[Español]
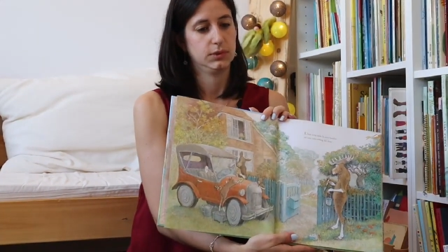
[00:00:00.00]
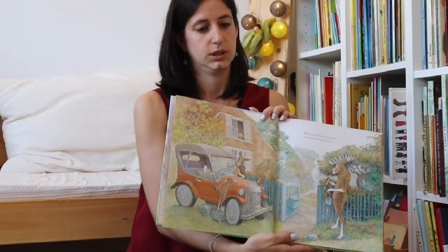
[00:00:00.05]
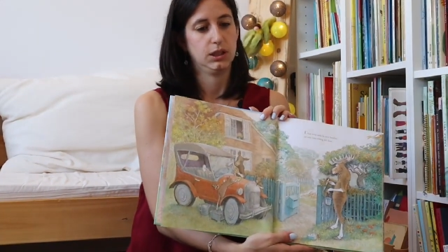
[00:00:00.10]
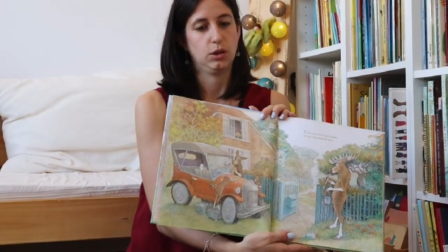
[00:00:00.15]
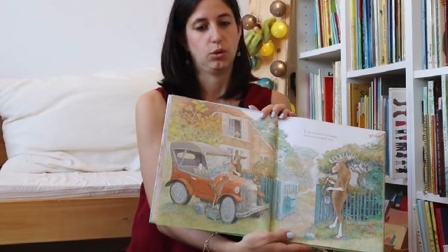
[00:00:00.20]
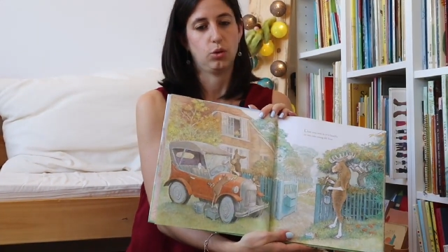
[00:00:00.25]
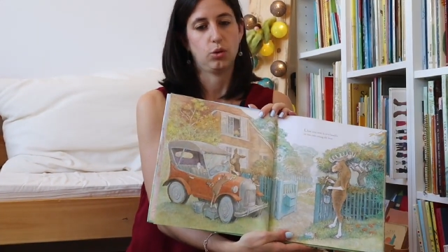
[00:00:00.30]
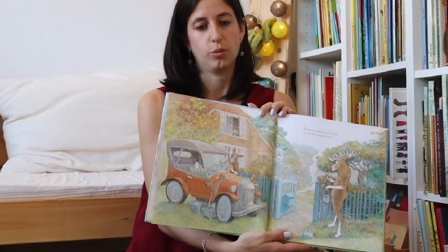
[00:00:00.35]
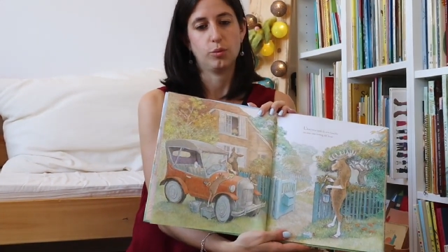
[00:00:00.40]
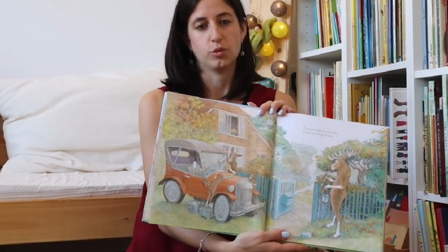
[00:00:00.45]

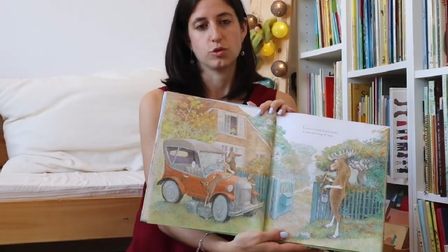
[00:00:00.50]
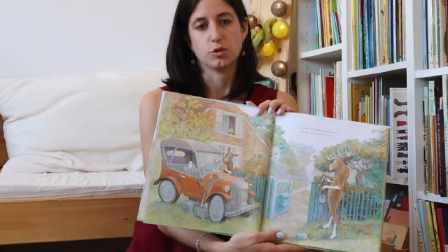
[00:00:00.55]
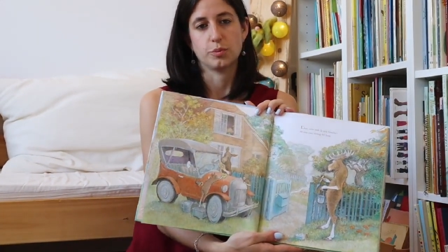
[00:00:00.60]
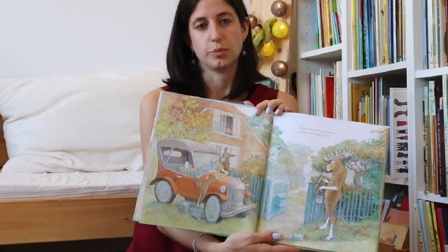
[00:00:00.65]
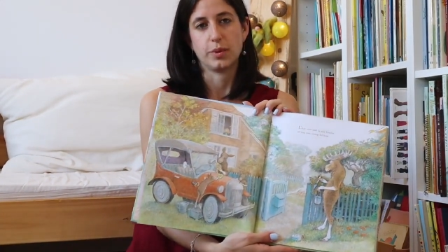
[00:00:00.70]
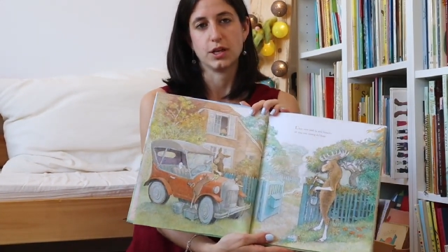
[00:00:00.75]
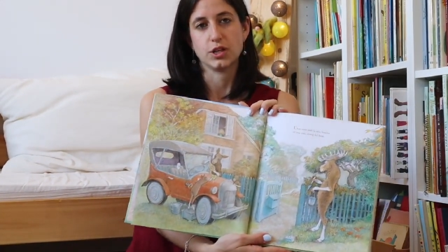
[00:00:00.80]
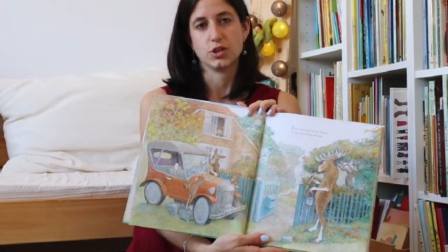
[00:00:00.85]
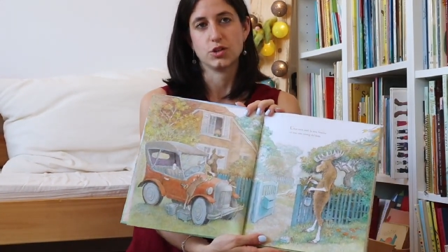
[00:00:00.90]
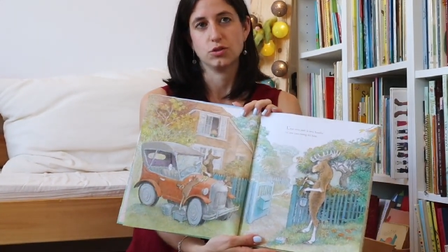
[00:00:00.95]
Y luego pues
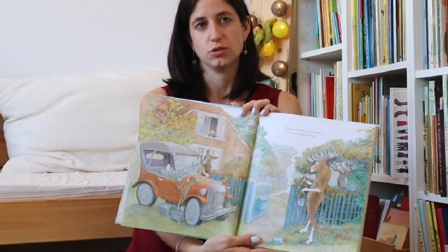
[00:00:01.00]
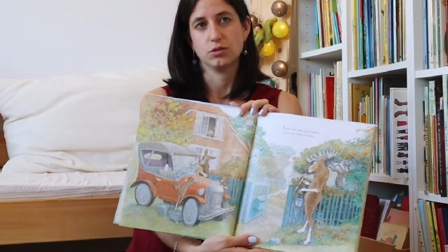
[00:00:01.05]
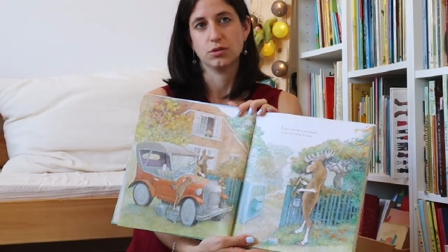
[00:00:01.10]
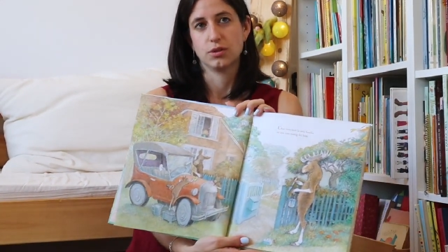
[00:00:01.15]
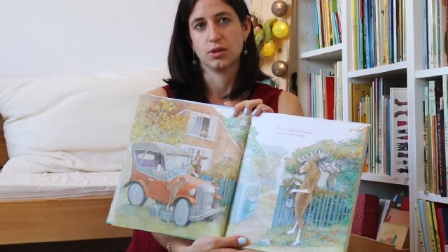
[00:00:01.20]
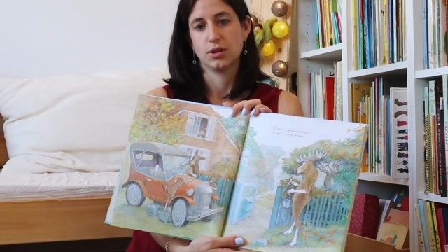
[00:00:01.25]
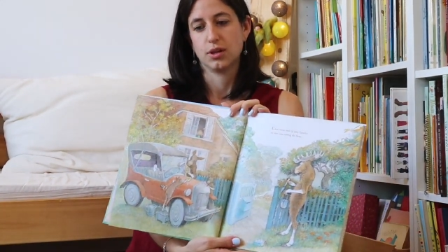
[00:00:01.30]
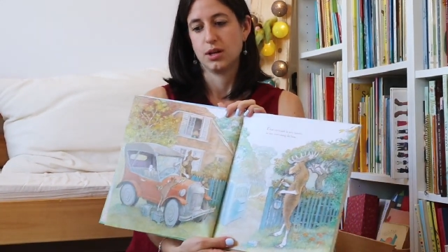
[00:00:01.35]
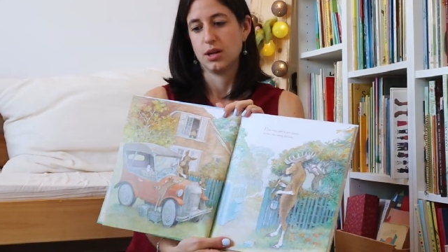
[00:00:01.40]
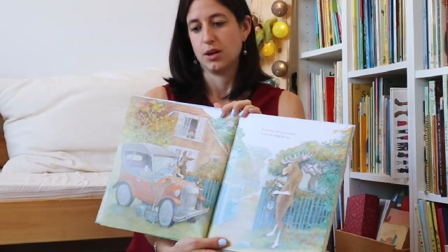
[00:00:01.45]
paso
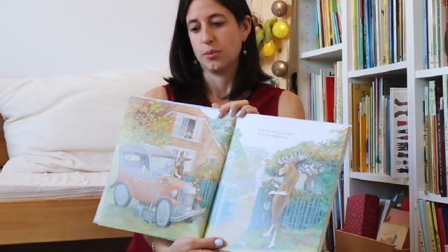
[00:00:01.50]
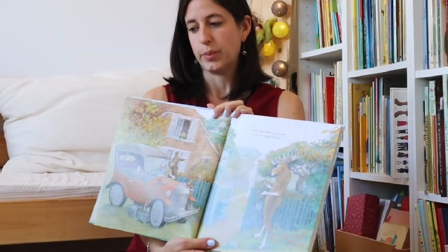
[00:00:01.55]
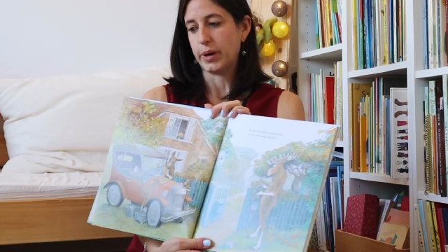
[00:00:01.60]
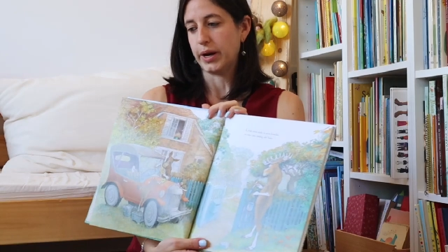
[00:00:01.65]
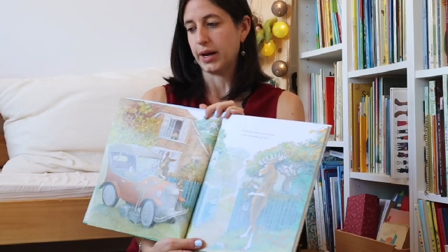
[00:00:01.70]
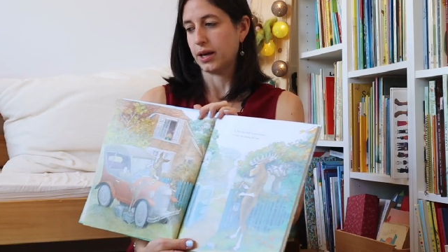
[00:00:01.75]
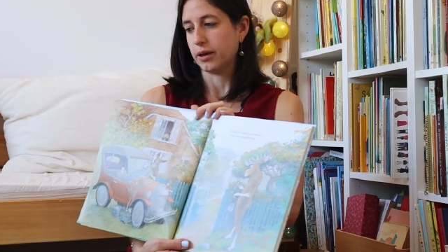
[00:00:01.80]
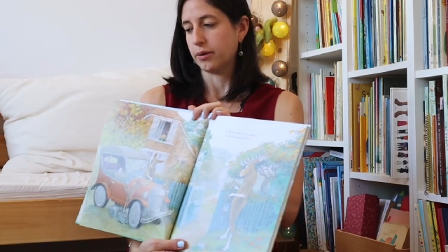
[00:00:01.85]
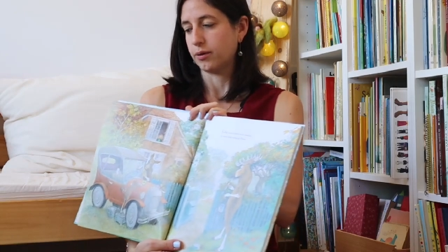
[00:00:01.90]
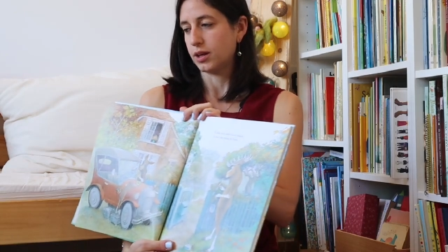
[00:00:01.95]

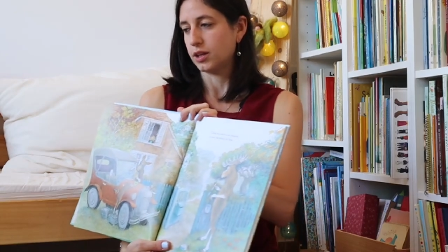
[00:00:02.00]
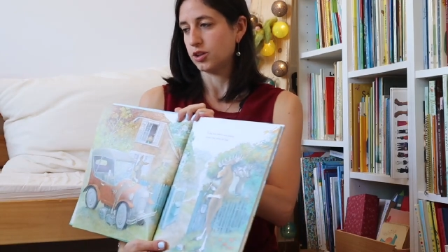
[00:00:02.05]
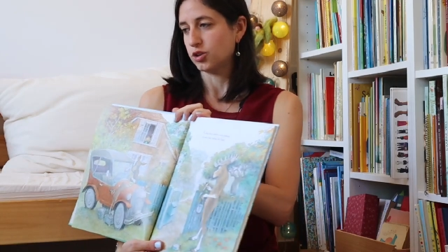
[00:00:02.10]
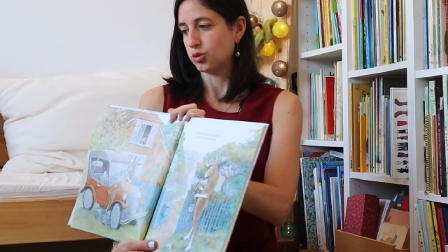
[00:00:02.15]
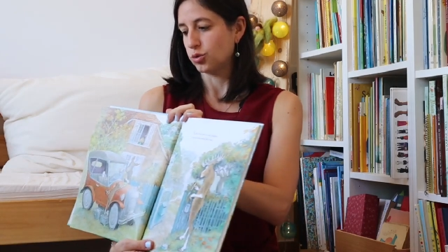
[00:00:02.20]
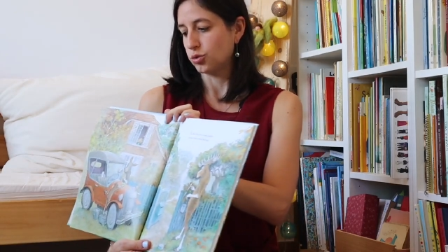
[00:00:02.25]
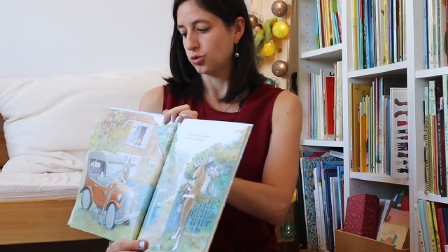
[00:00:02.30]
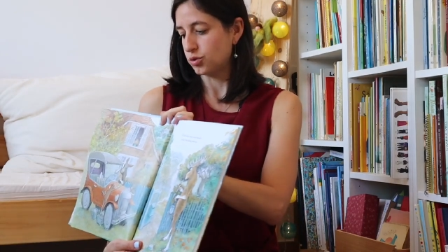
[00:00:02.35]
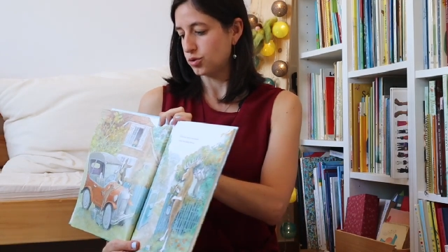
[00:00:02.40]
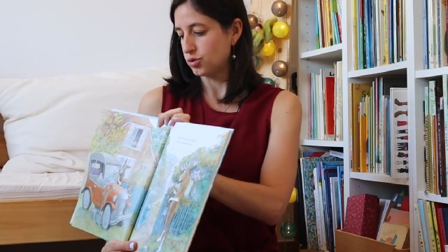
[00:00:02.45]
para que vean
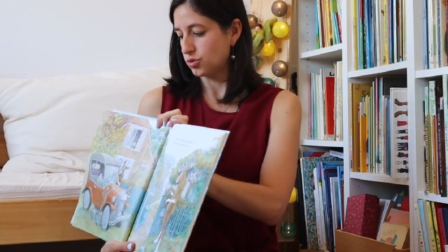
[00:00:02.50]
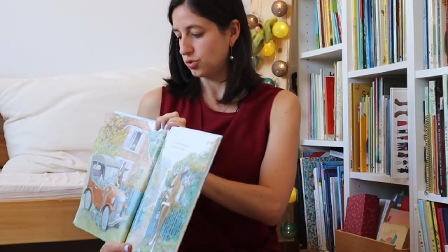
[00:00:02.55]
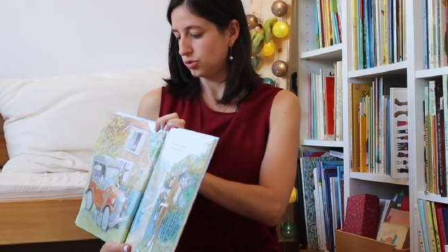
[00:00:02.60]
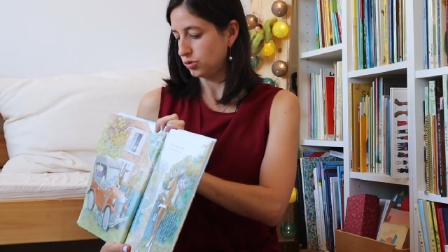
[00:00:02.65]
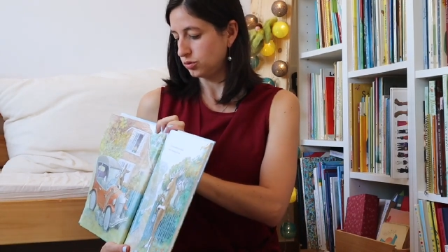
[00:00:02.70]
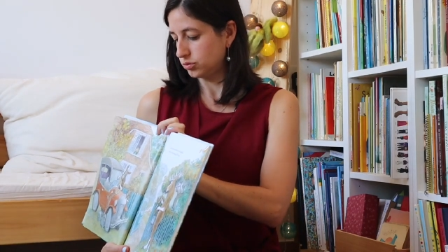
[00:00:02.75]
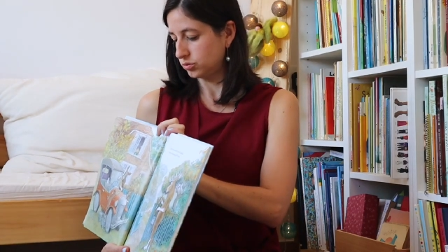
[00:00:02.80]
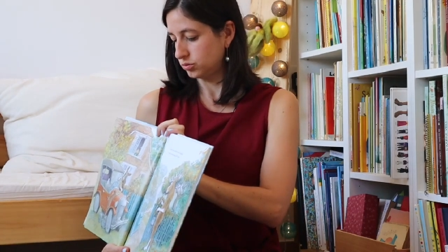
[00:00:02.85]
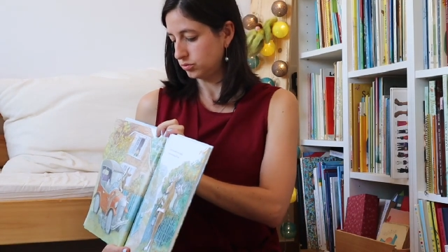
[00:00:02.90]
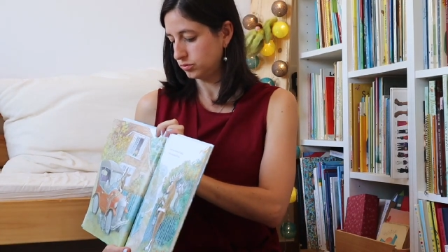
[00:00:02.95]
todos, ¿no?